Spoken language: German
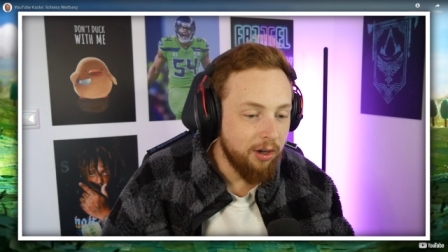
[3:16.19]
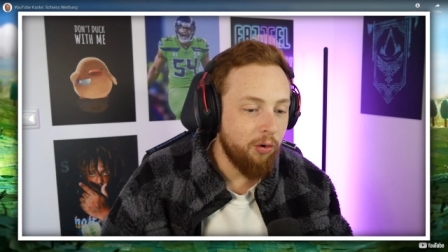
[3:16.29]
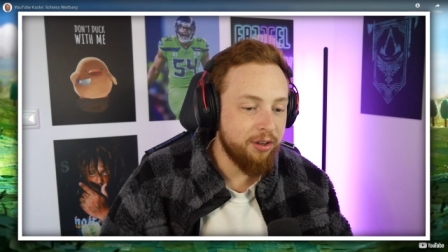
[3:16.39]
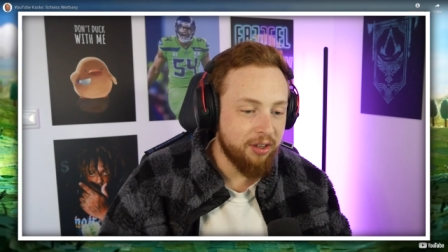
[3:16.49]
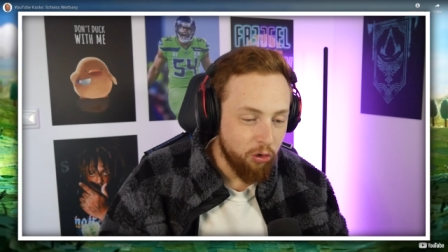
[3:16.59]

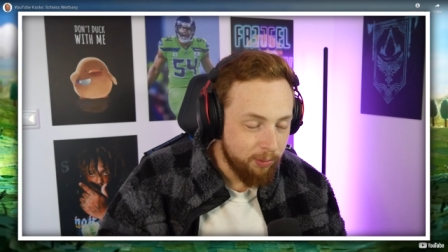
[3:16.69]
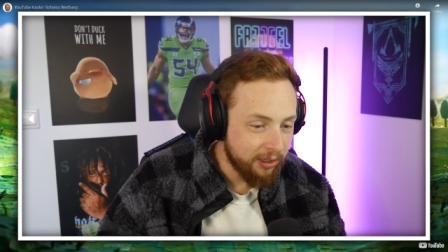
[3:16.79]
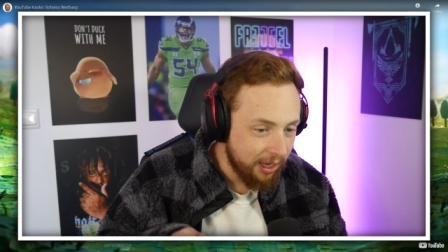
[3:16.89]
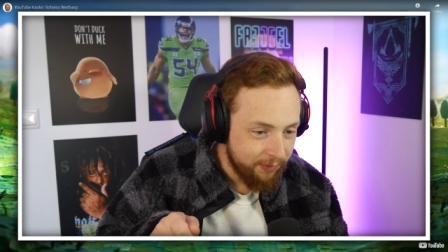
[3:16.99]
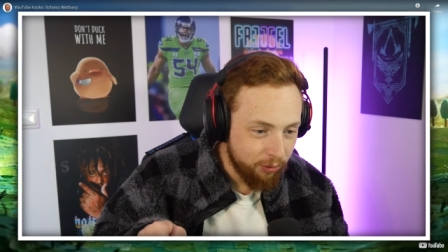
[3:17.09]
Und das ist halt
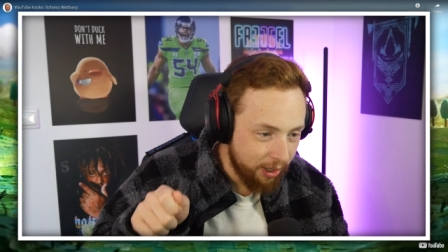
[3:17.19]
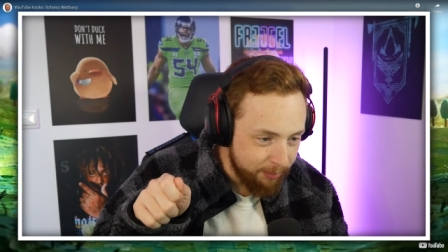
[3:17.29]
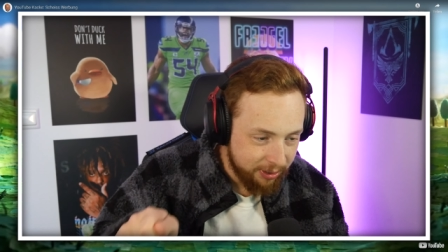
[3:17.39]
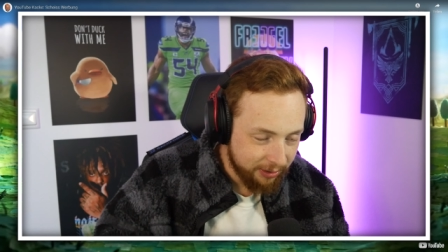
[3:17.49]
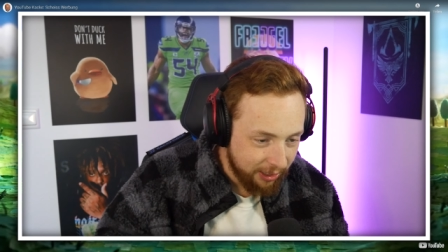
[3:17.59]
übergeil, weil du halt
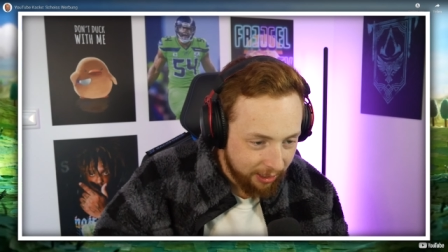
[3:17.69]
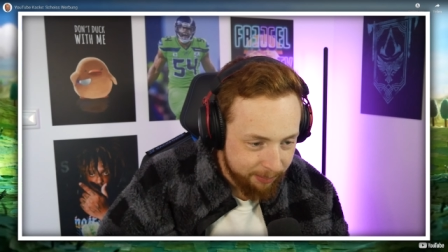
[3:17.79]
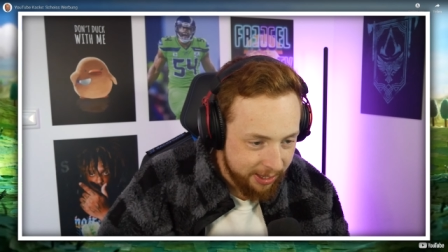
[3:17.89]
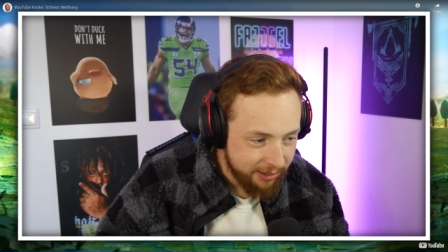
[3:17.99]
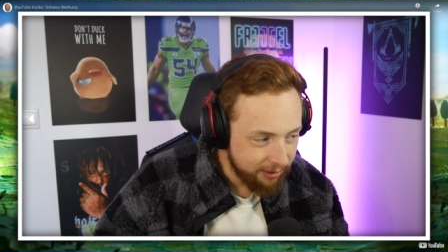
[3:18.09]
mit der
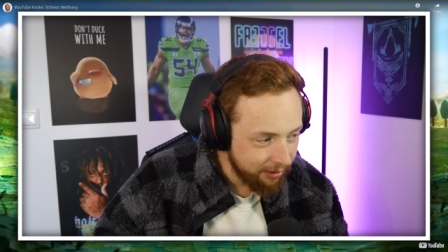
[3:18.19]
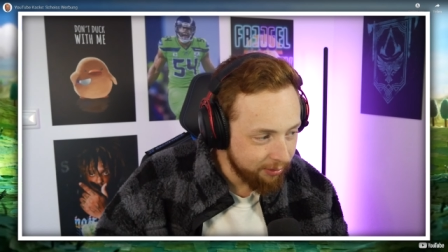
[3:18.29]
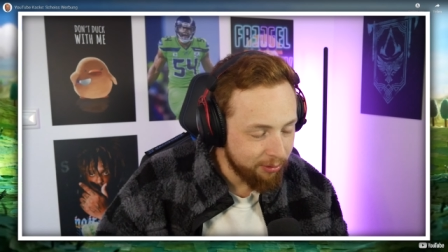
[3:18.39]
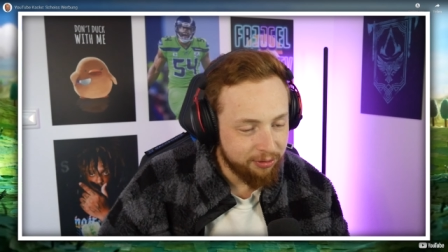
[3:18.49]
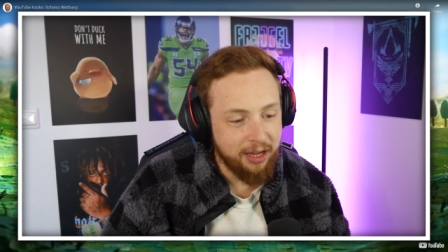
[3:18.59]
Karamell dann
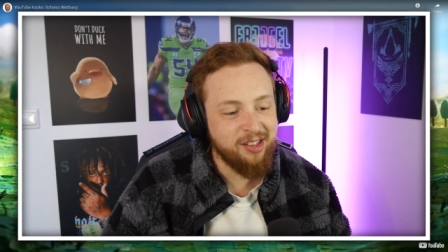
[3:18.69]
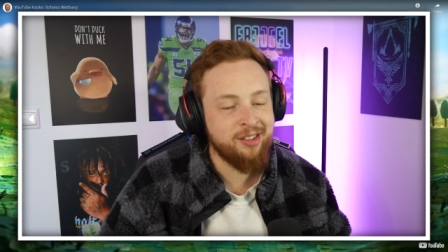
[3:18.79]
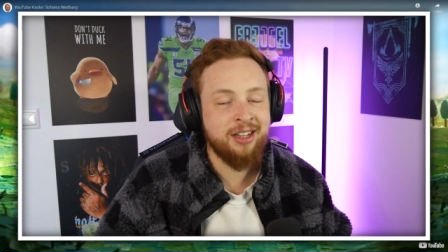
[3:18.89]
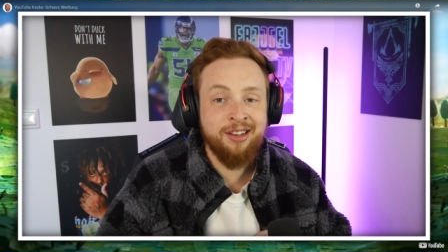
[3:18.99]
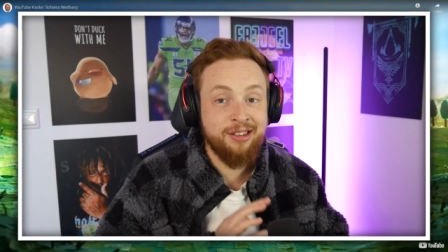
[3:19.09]
halt das Eis
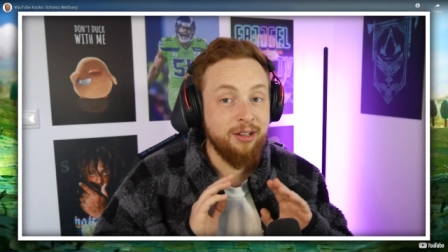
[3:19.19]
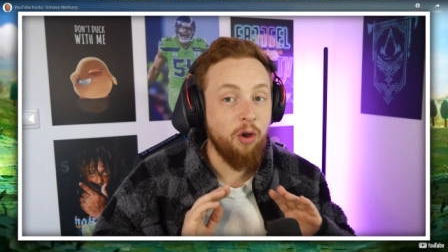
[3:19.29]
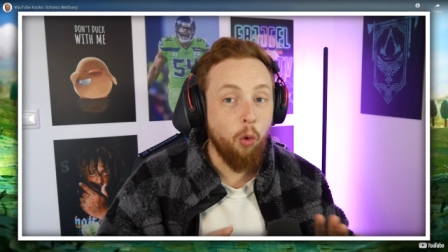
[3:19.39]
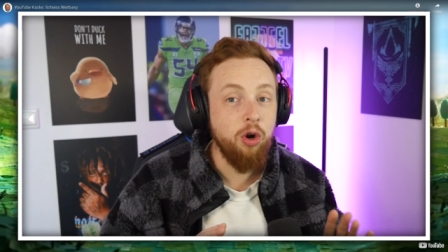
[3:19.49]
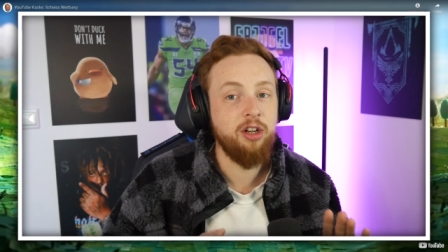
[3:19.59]
essen kannst. Das ist
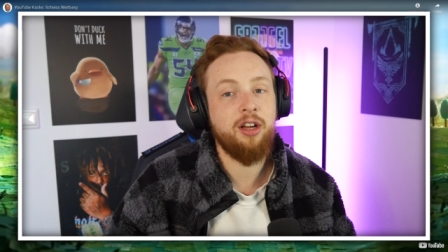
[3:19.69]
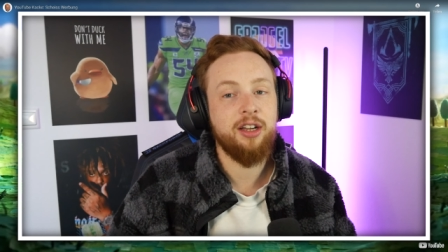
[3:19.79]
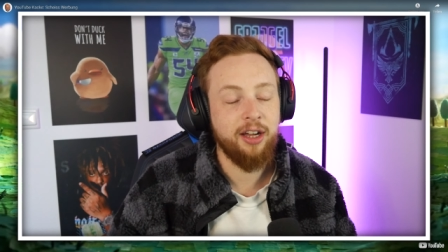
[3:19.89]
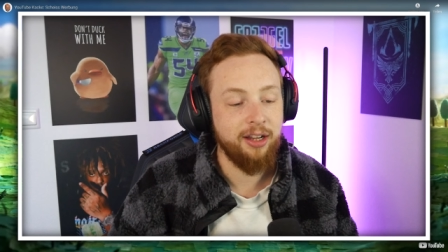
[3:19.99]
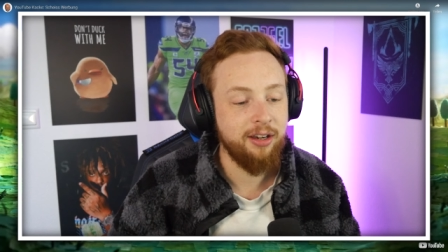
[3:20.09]
ultra
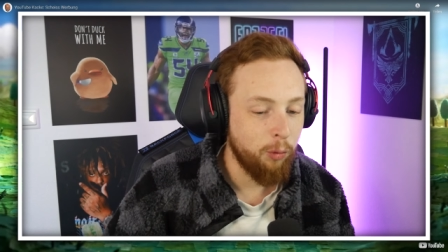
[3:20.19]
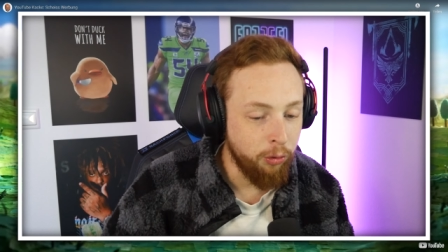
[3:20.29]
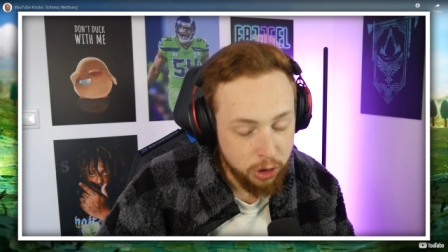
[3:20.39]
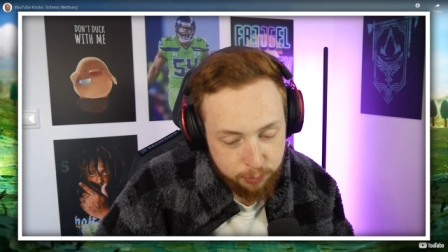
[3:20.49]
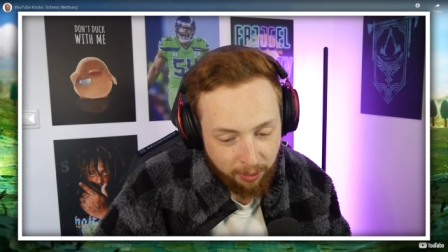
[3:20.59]
geil. Das
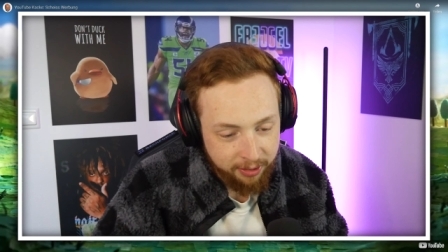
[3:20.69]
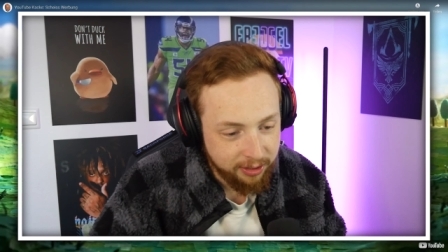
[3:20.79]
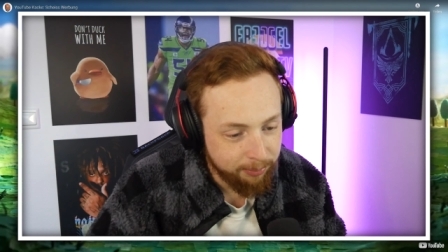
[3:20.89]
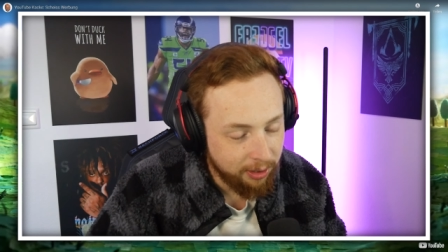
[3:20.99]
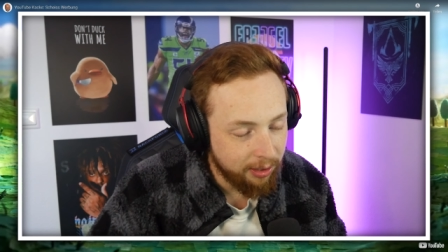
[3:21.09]
und ich spare
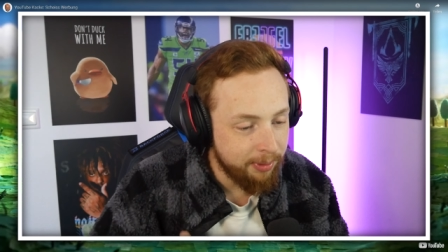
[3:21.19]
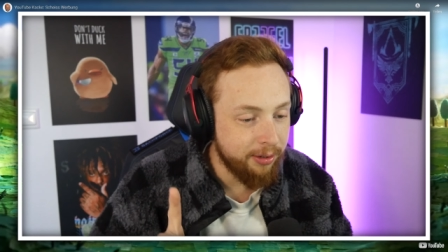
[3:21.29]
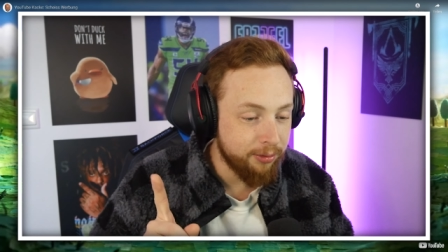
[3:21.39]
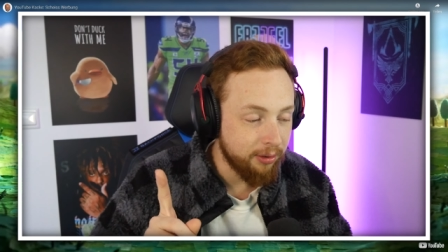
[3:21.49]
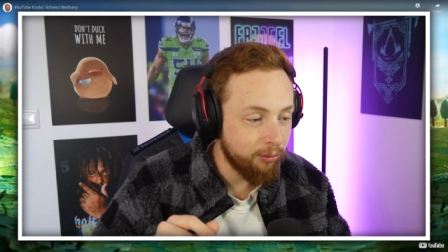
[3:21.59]
nicht am Karamell, das ist sehr